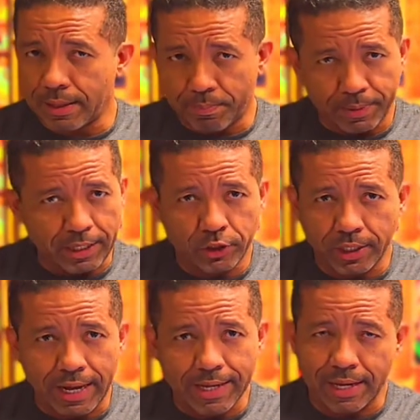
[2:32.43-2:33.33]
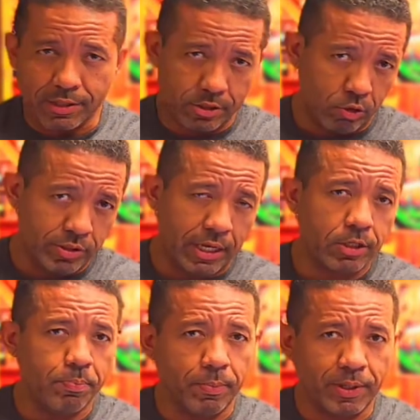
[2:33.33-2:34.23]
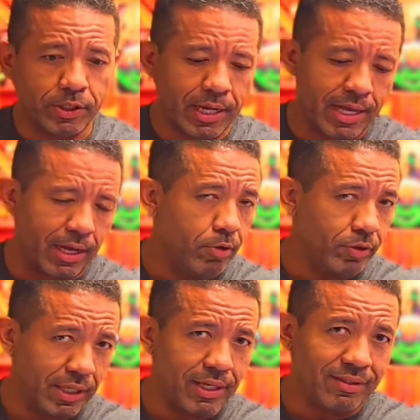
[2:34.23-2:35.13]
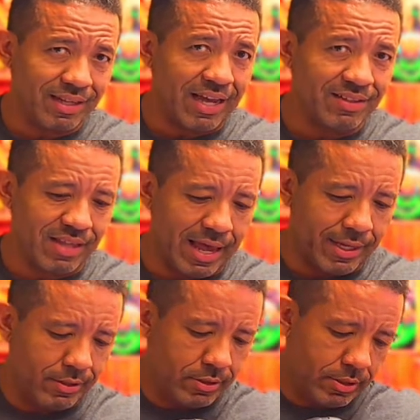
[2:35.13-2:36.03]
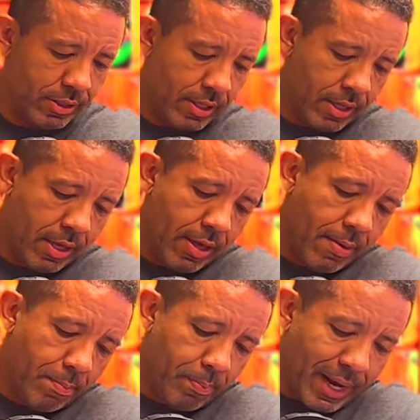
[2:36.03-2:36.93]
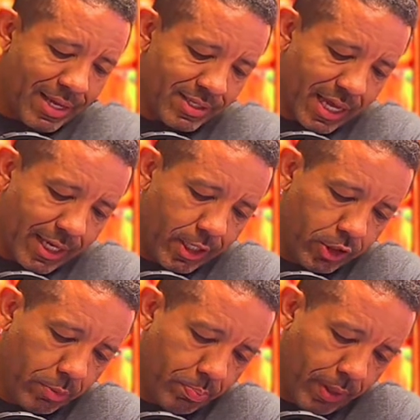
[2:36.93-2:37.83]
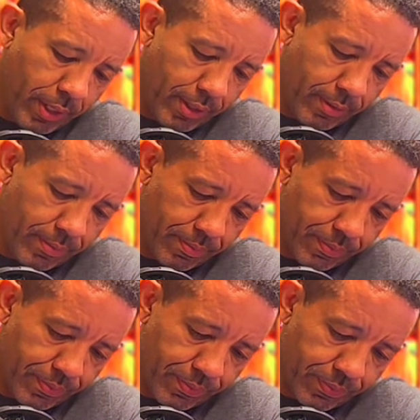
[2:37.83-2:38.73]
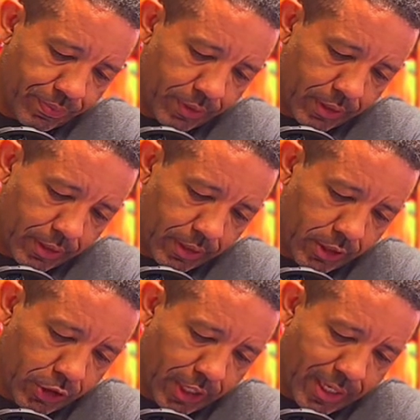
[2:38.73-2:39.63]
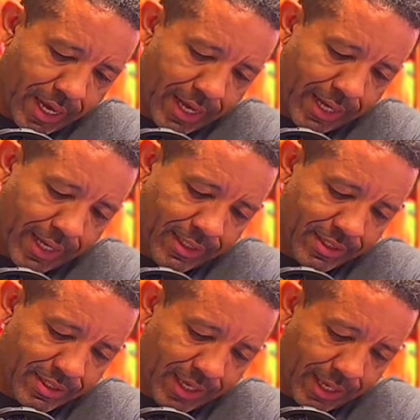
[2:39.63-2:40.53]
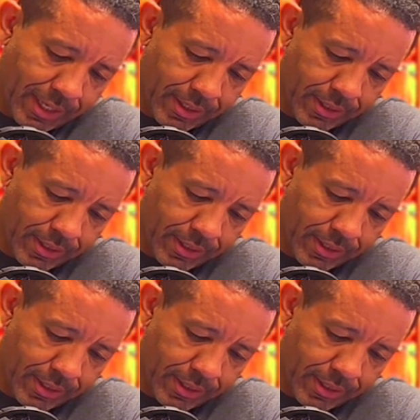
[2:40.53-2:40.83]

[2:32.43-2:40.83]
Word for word: para chegar em A, se eu sair de P para chegar em A, eu vou ter que andar 10 para sair de P e chegar em C,